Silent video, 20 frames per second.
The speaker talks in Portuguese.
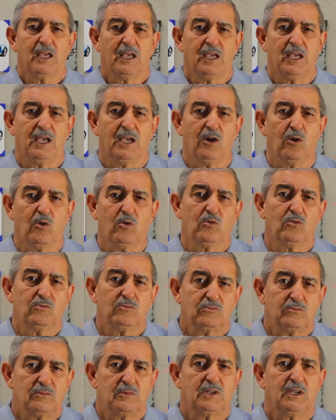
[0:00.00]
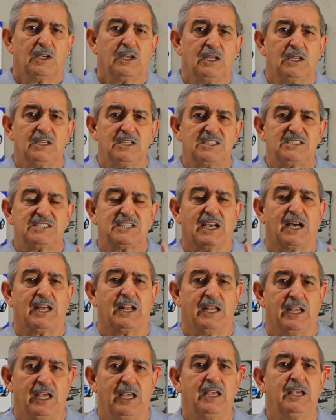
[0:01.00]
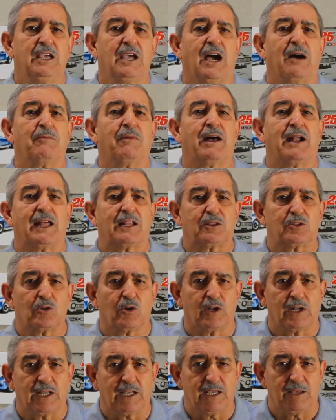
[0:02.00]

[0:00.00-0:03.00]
eu iniciarei a Maratona